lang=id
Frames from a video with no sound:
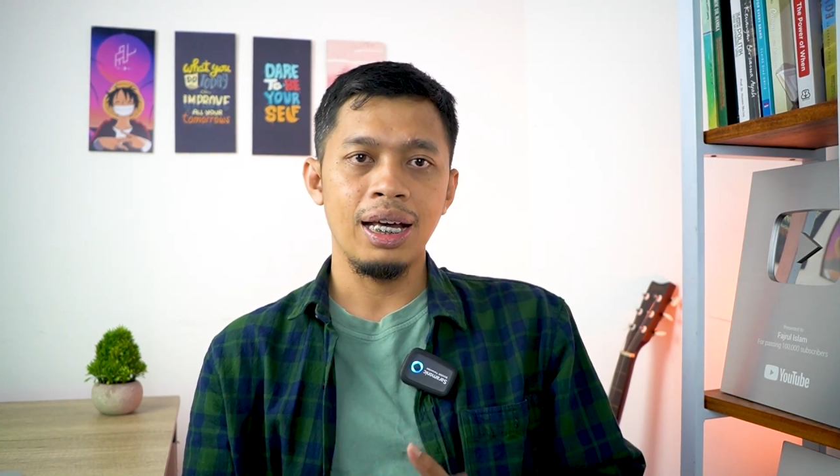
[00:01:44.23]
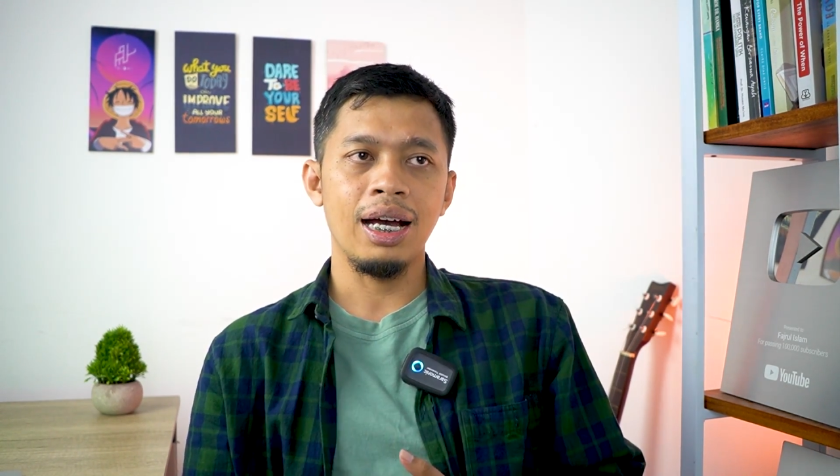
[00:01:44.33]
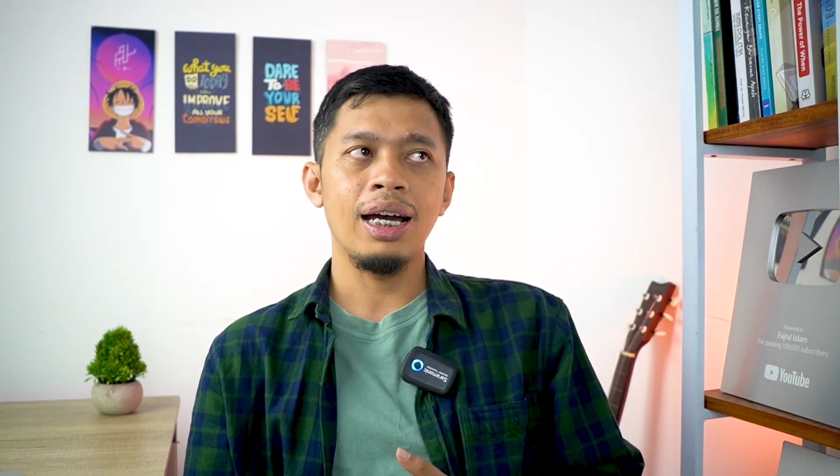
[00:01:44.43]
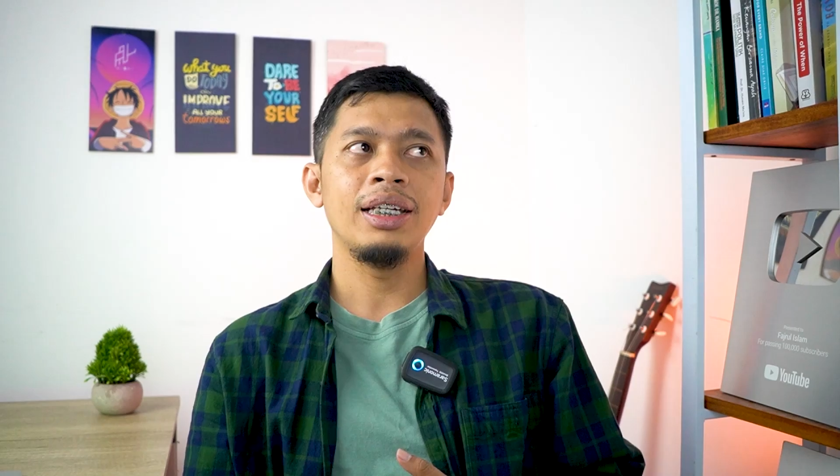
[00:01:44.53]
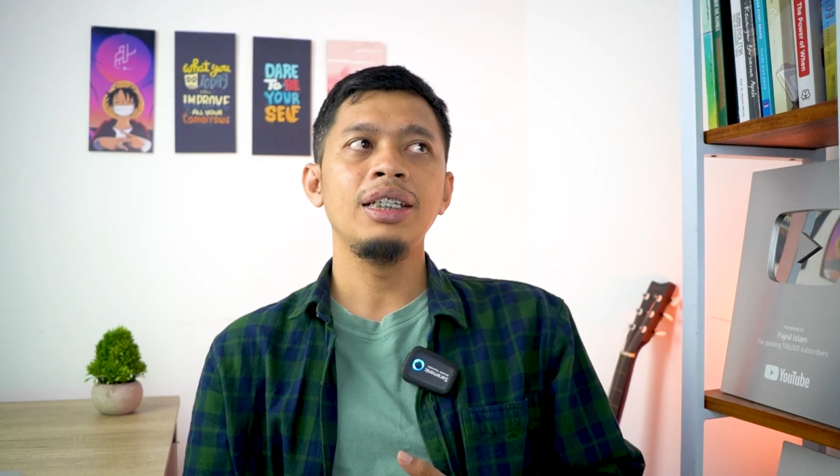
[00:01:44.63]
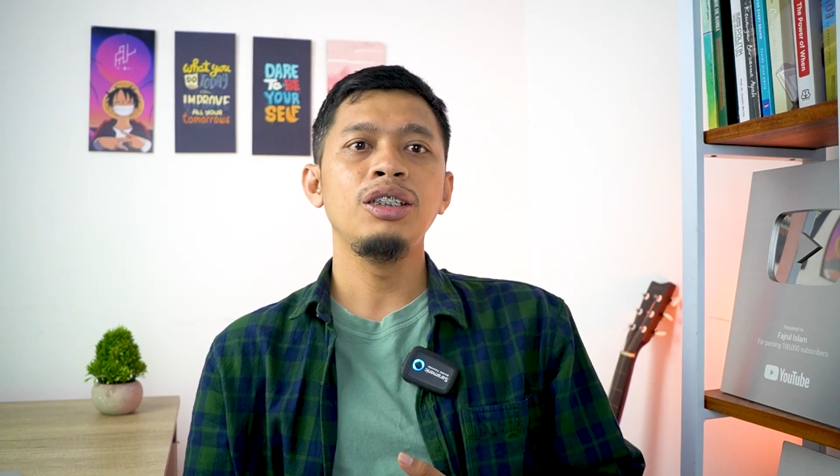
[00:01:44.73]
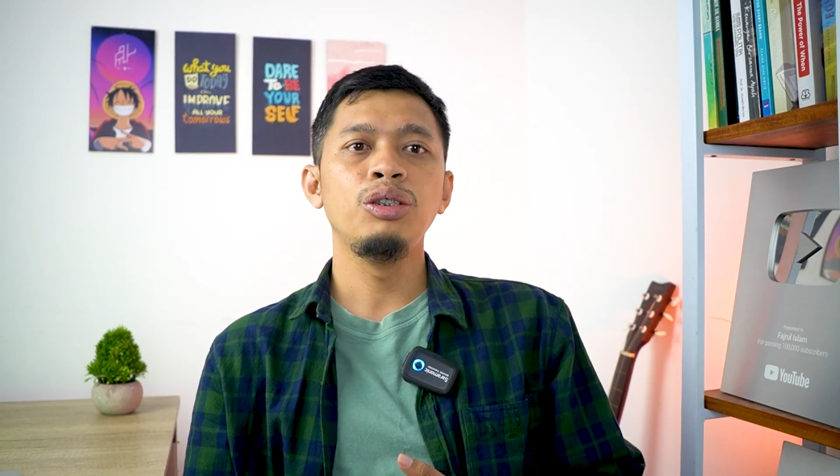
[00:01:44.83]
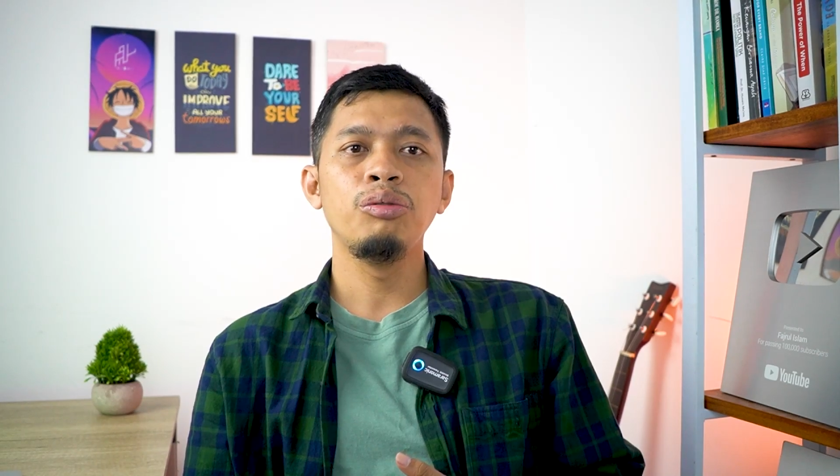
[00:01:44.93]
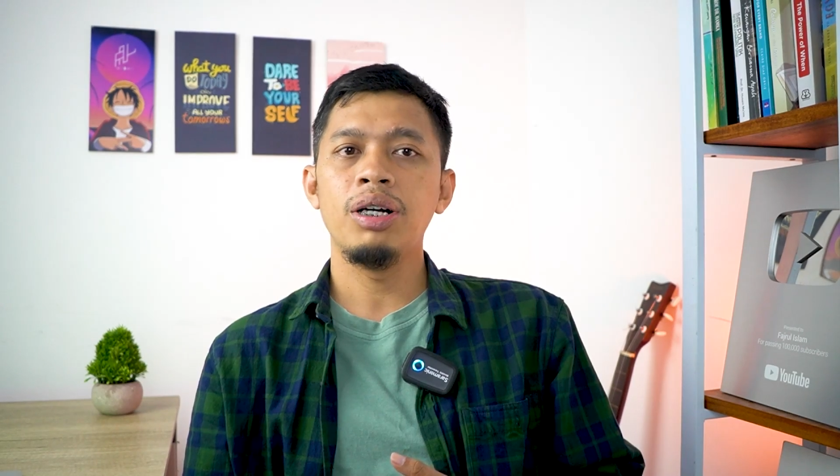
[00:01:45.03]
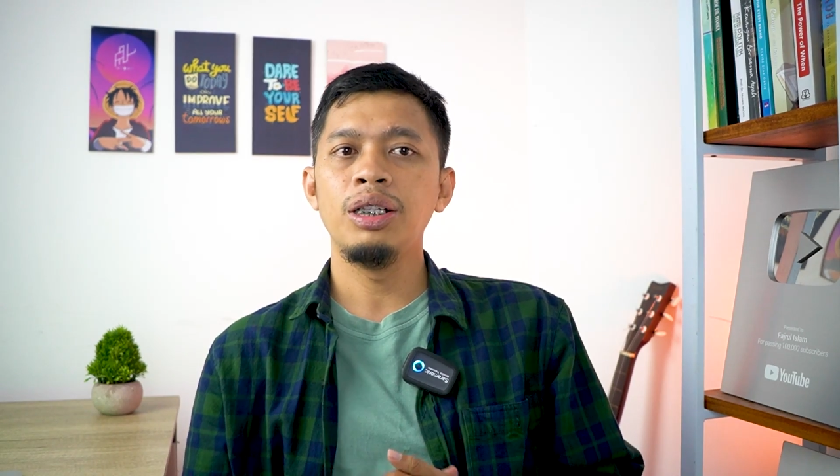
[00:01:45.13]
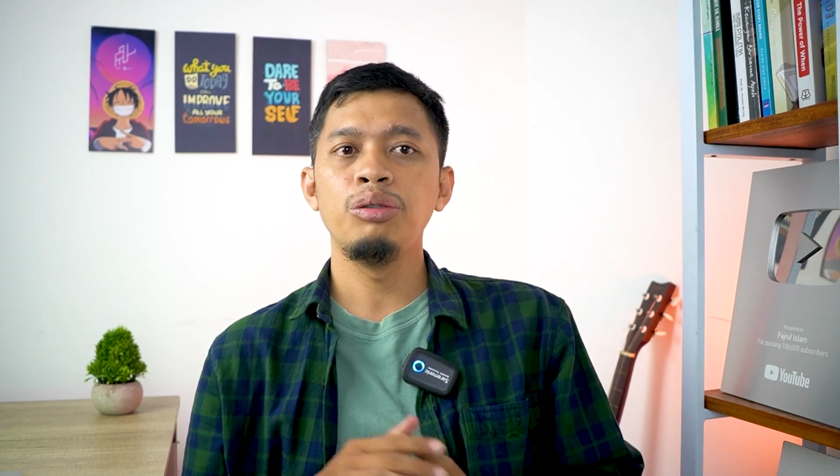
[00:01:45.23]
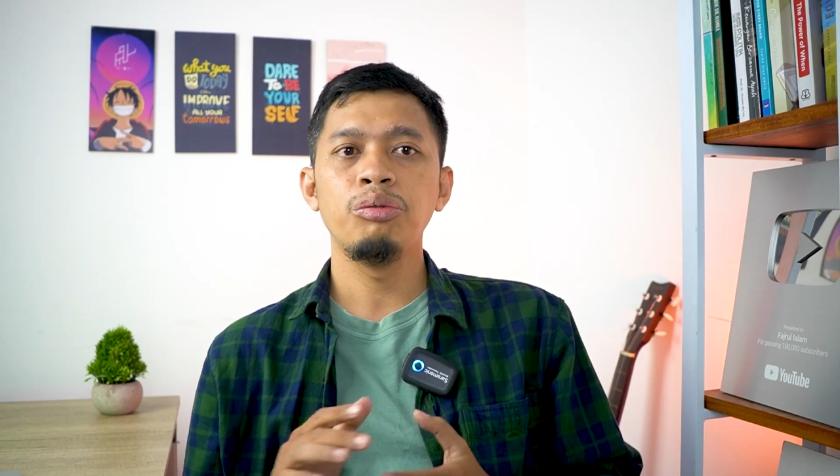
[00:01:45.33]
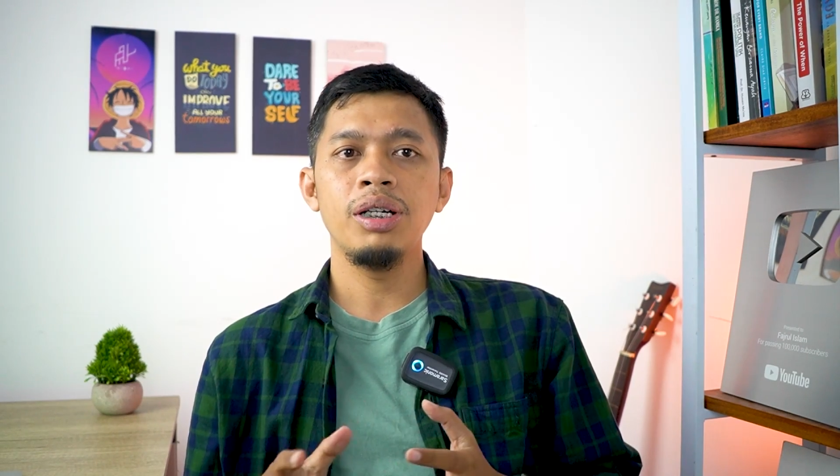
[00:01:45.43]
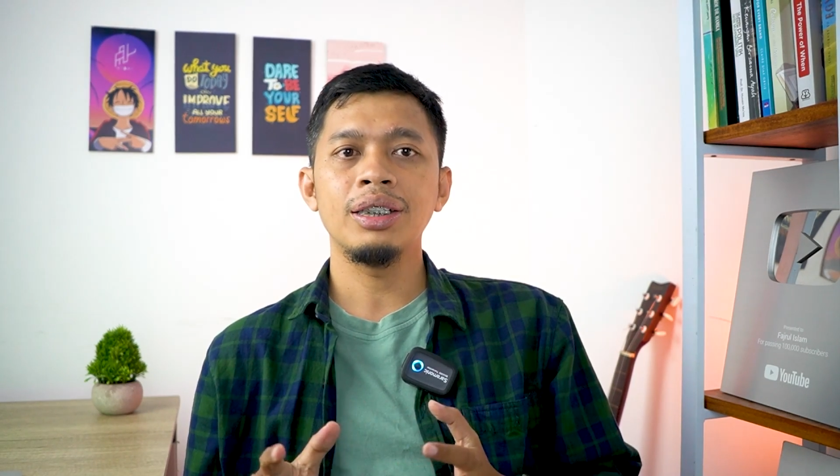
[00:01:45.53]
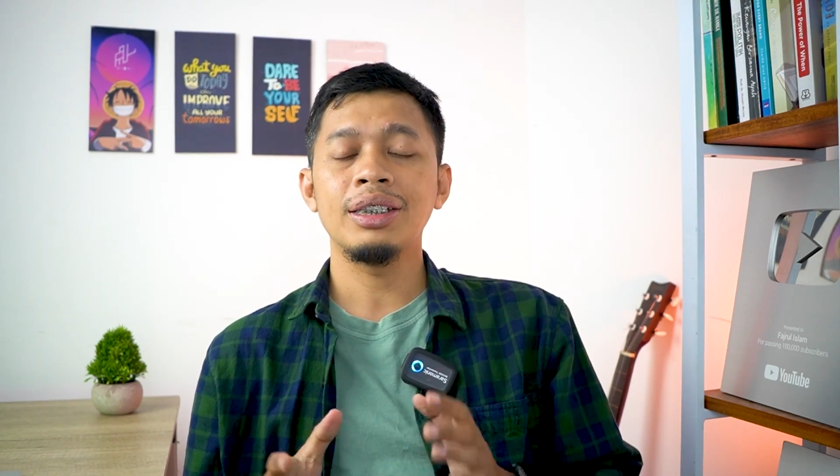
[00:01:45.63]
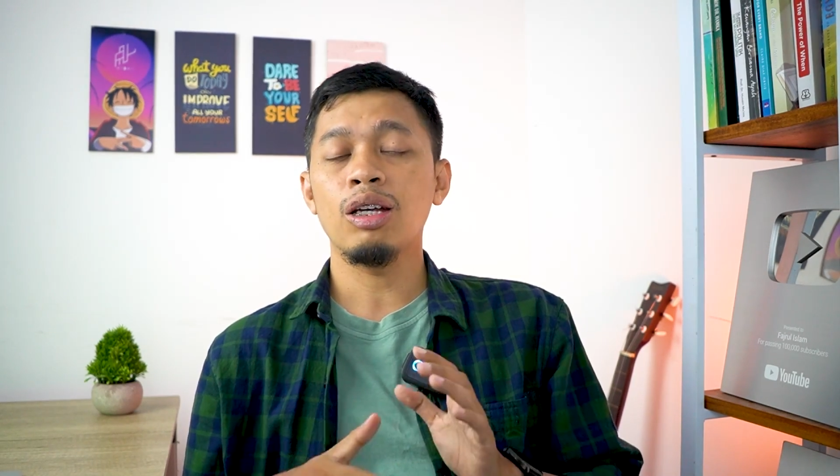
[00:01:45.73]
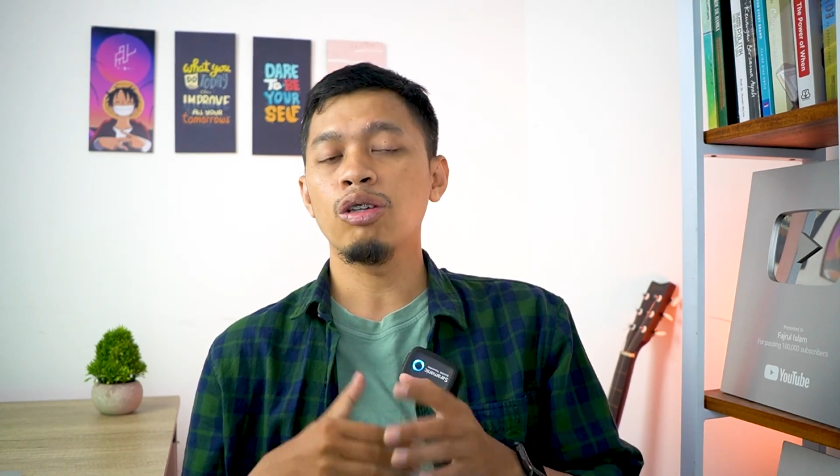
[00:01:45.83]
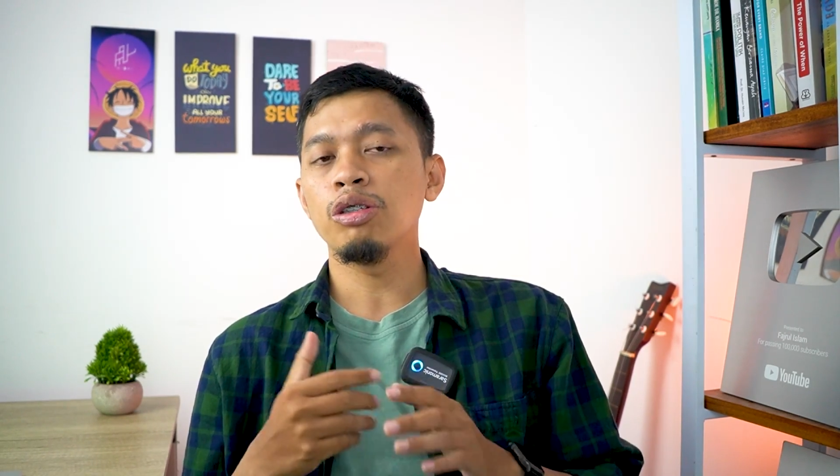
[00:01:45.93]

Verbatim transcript: akan dijual juga secara